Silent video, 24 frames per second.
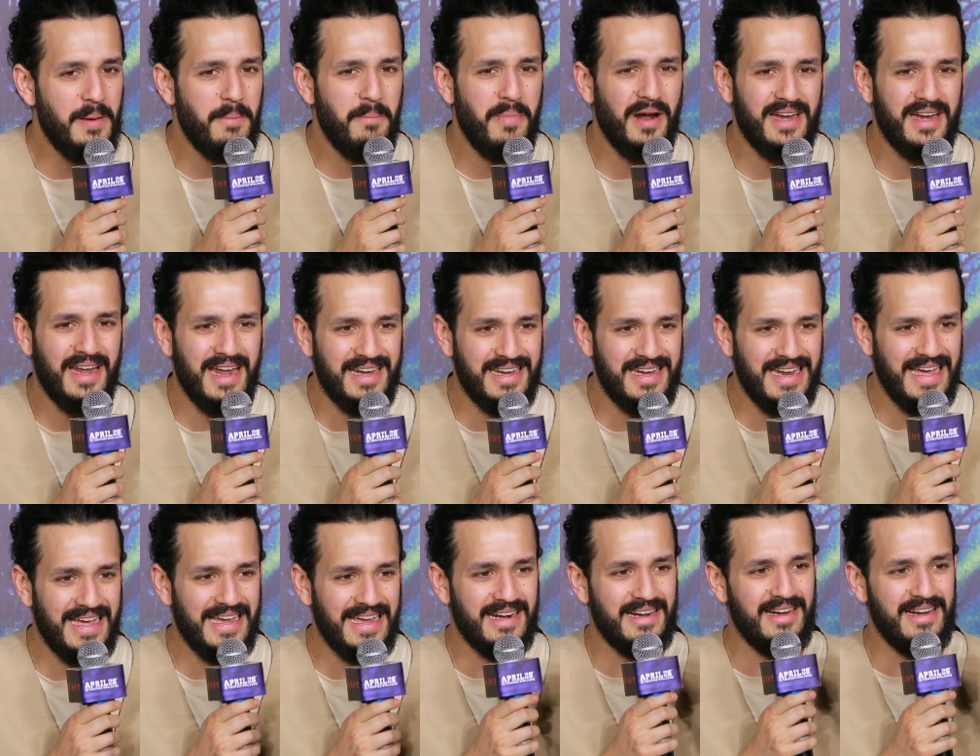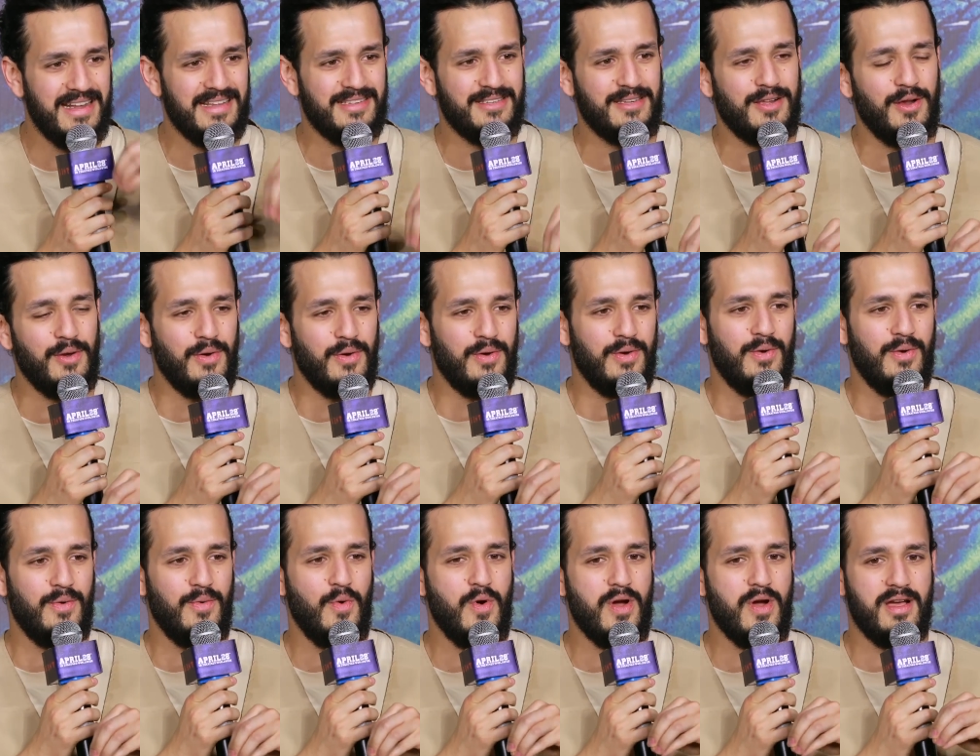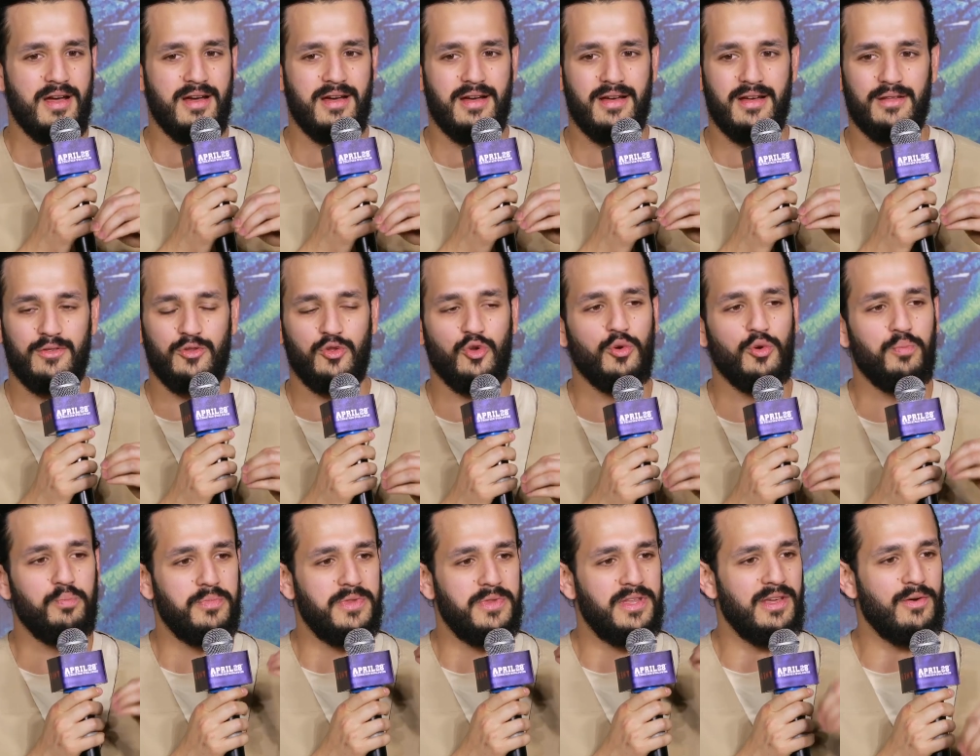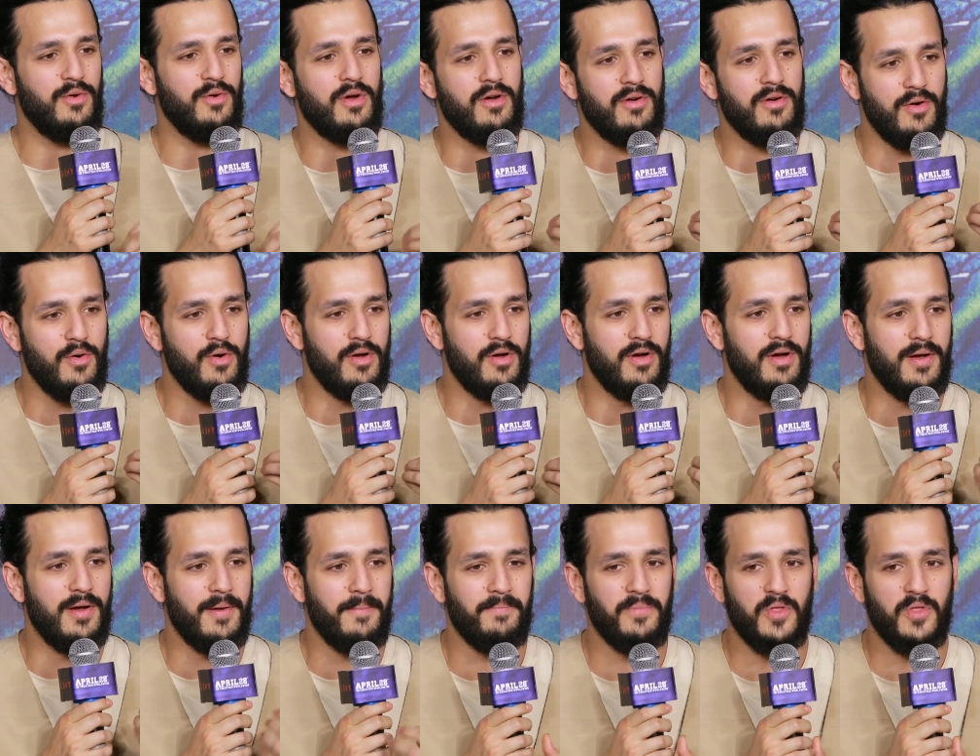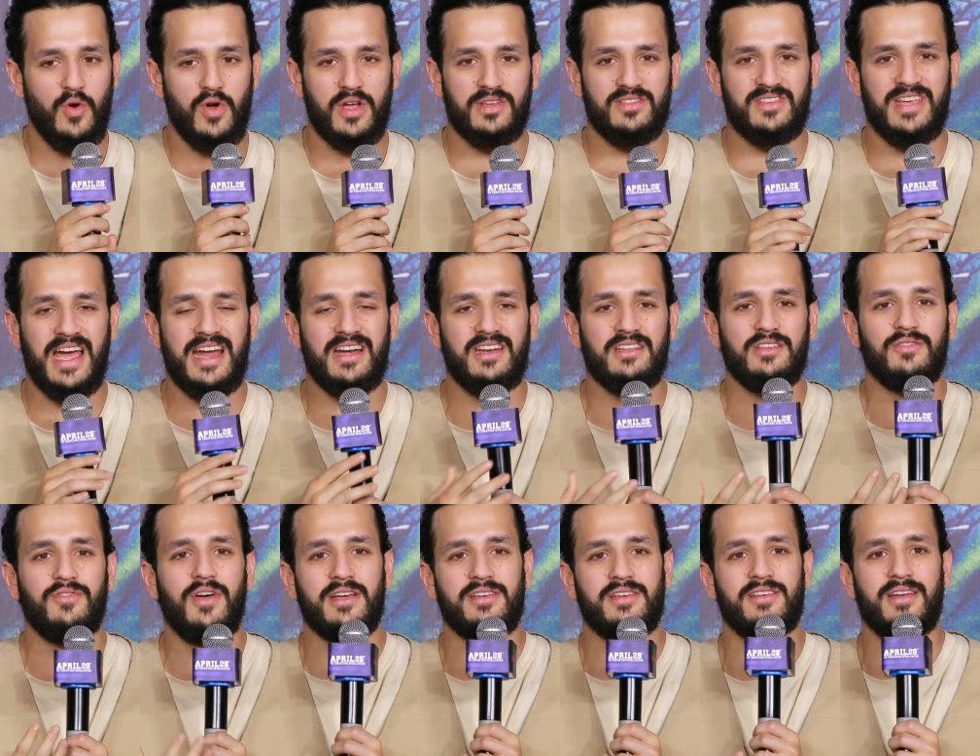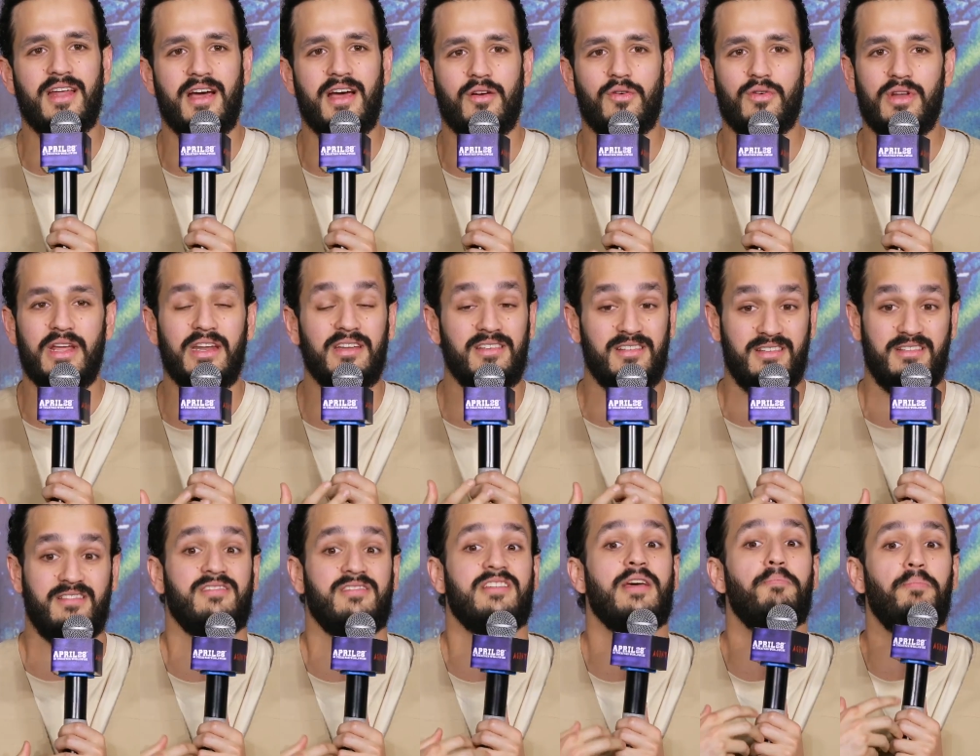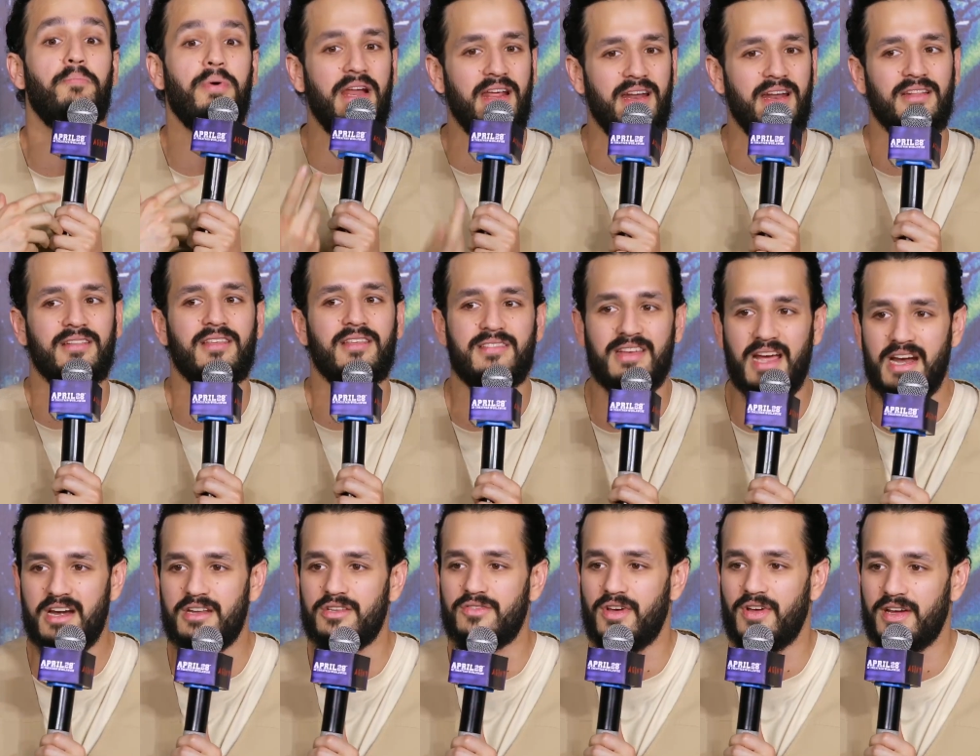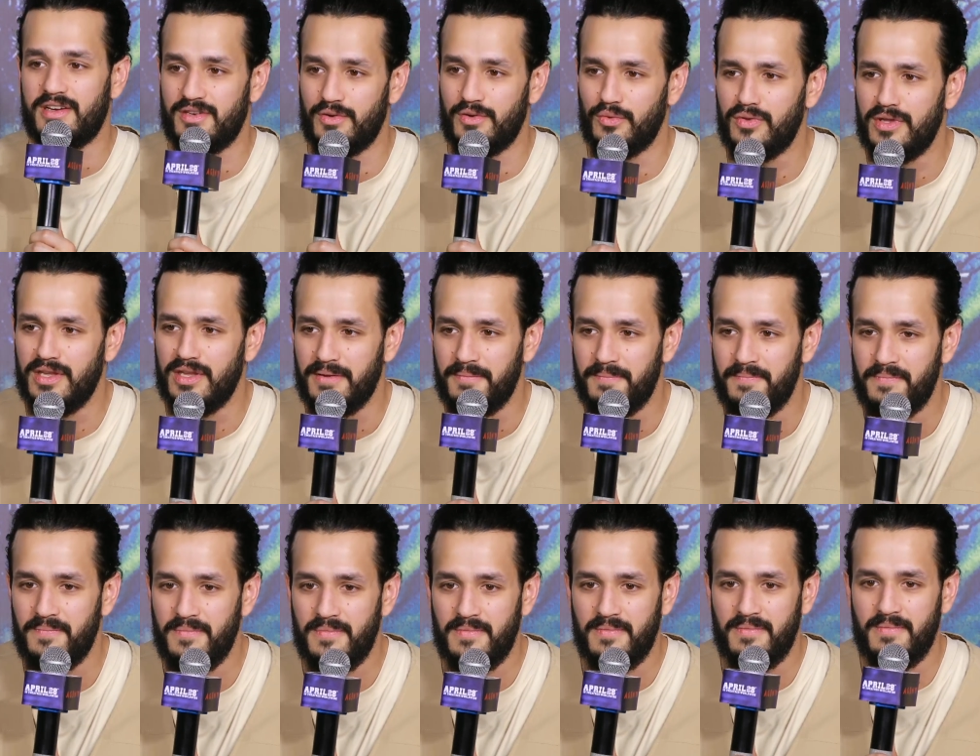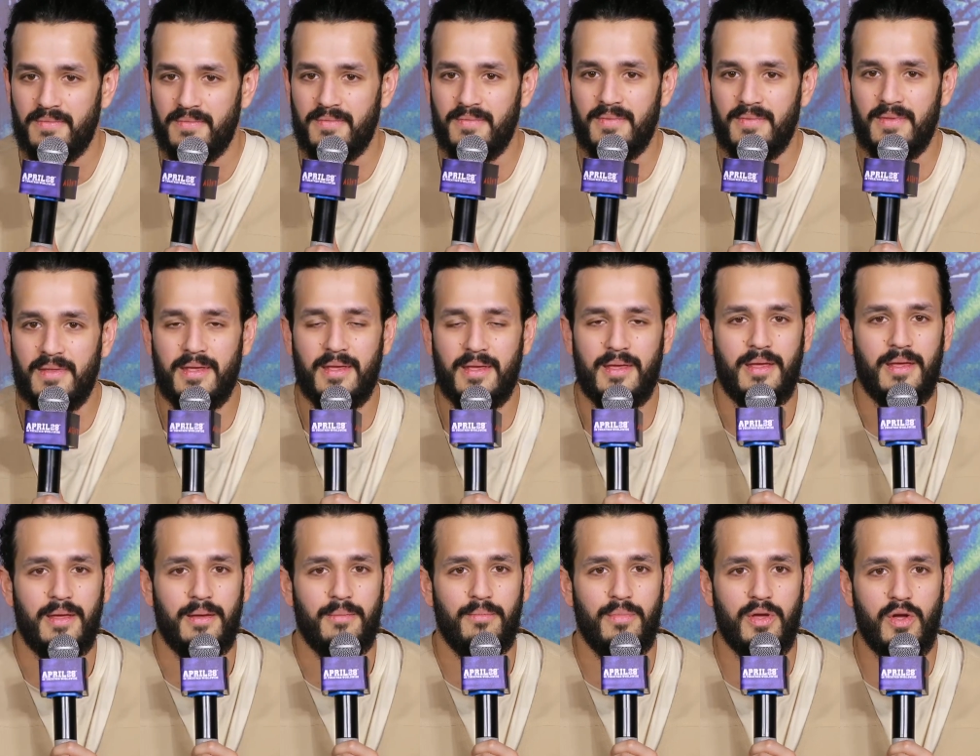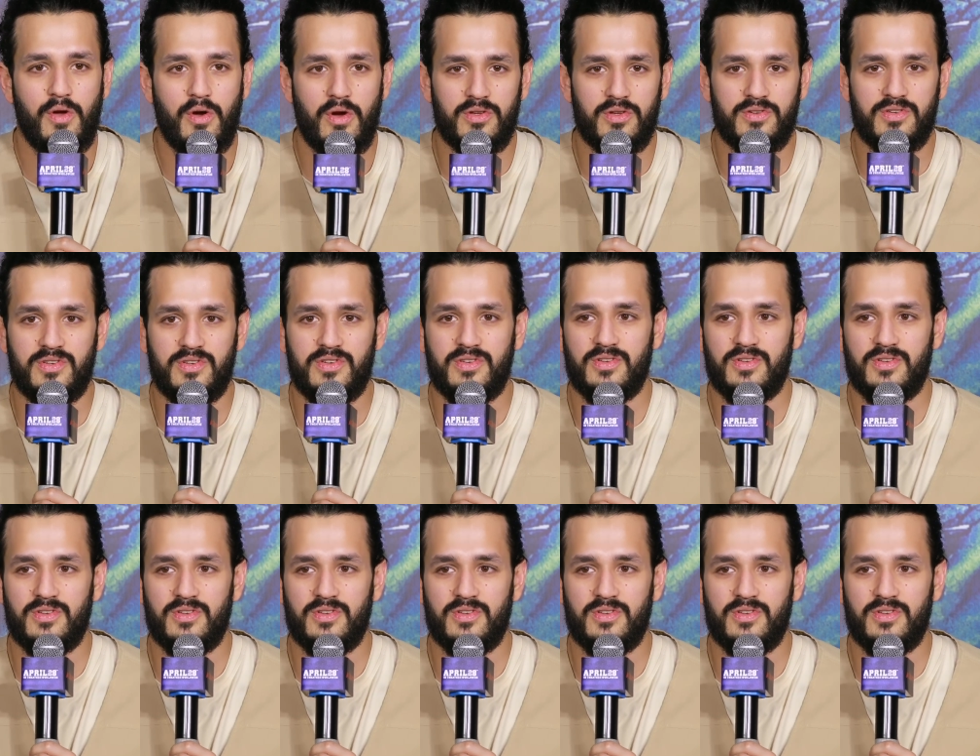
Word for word: బట్ ఆ టైర్డ్నెస్లో ఒక తృప్తి ఒక ఒక ఒక సాటిస్ఫాక్షన్ నాకు నేను చెప్పలేనంత సాటిస్ఫాక్షన్ ఉంది బికాజ్